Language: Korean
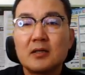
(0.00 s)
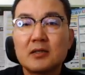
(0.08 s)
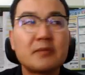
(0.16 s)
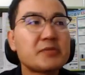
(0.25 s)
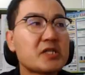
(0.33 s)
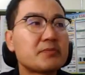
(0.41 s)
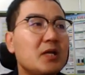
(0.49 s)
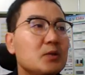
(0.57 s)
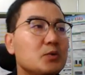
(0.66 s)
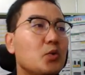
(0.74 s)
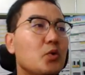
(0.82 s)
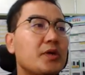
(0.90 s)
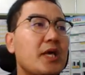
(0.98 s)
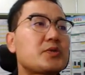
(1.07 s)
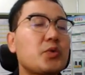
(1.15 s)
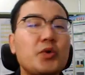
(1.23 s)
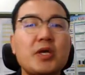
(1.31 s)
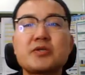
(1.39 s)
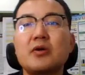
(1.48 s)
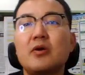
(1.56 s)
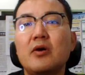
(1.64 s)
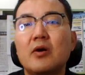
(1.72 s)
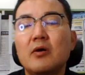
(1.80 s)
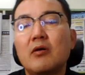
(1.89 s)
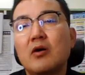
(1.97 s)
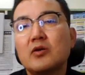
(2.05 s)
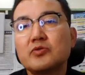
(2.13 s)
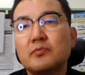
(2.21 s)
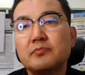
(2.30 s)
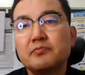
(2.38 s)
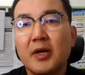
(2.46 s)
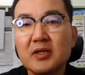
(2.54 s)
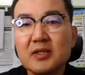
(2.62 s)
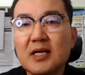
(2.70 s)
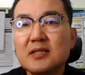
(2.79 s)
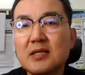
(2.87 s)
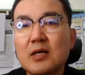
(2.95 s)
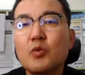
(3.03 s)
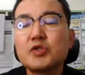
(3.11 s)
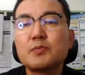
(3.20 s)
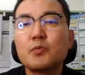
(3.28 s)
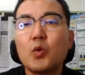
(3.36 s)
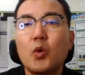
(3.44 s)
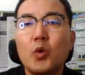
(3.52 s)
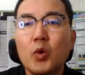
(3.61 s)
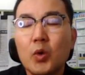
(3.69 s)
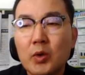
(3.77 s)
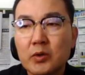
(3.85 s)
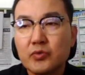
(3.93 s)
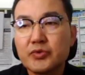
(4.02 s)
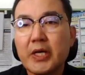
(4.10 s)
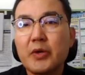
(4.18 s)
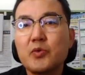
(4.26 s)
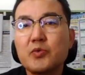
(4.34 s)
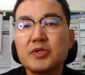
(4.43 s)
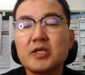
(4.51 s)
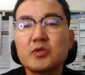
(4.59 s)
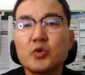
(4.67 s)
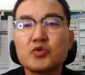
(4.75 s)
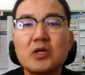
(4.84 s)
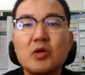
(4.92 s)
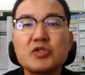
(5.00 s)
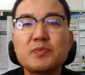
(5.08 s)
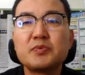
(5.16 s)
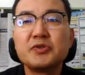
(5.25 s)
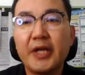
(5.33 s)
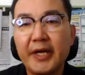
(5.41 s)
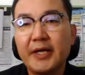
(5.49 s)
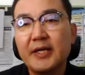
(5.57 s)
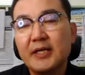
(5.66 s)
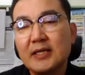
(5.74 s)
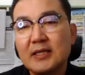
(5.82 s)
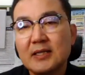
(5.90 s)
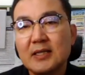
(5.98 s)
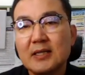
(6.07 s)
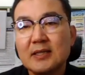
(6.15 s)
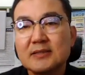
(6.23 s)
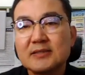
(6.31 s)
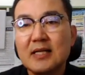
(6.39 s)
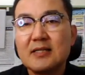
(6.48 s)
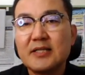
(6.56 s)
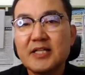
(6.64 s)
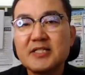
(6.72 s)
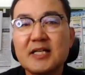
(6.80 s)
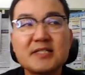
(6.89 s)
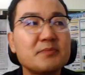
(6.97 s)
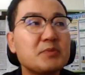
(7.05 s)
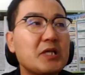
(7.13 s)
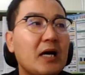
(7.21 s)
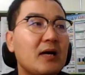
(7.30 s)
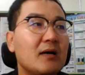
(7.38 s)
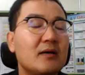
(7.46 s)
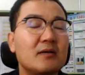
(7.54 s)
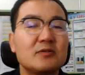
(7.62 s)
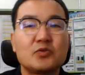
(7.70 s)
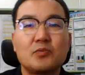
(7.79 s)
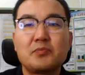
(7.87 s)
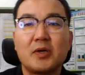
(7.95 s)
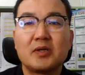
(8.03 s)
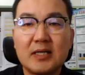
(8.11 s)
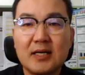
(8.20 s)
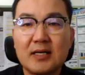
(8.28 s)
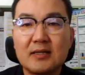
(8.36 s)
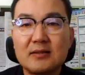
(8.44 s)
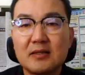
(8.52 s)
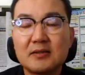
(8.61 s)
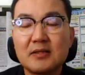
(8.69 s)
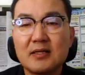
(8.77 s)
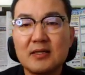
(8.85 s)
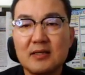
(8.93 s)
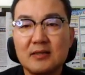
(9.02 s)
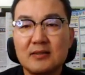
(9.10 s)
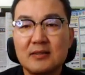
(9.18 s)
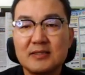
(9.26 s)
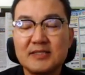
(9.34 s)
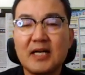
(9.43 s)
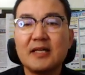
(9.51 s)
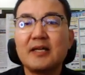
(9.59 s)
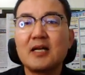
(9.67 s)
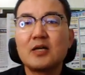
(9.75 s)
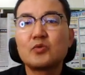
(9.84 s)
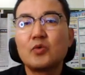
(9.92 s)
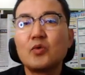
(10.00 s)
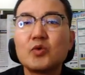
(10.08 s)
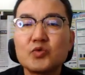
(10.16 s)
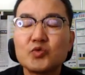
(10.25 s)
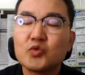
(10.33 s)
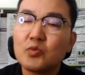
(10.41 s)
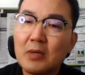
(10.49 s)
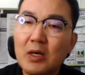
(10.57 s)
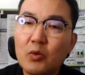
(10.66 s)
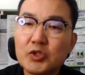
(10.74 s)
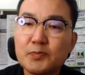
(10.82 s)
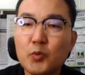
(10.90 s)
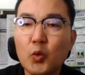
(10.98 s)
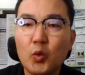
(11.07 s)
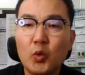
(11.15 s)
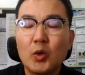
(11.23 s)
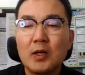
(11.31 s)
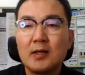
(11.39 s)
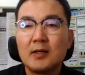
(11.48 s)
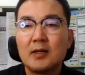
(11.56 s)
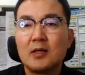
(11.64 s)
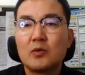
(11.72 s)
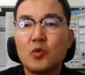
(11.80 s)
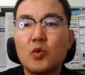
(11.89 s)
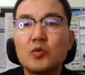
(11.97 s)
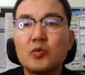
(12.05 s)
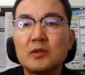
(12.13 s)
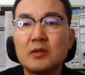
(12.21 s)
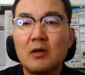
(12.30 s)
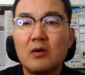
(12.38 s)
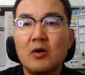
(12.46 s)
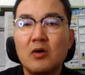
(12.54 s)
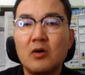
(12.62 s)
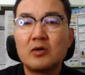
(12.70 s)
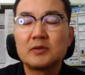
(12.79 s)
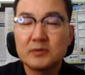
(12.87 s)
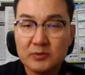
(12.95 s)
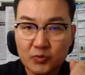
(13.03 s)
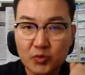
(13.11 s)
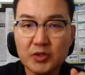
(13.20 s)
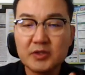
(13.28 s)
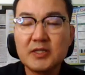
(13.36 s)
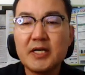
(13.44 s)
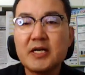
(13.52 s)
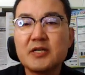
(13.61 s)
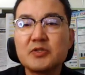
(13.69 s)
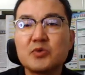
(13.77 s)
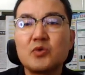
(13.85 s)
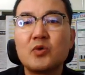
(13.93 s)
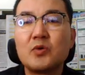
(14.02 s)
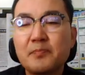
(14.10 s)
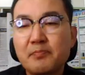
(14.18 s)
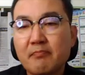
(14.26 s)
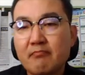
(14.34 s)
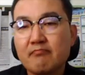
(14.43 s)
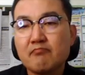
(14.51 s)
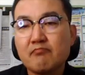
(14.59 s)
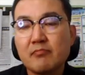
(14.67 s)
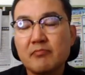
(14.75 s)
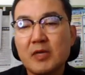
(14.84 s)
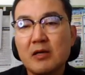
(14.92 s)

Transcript: 감사 스마일도 계속해서 어좀 변화를 하고 싶고 또 새로운 것에 도전하고 싶은데 잘 되지 않습니다 좀 변화를 갖다가 작게라도 좀 하고 싶고 꼭 어, 도전을 해가지고 음,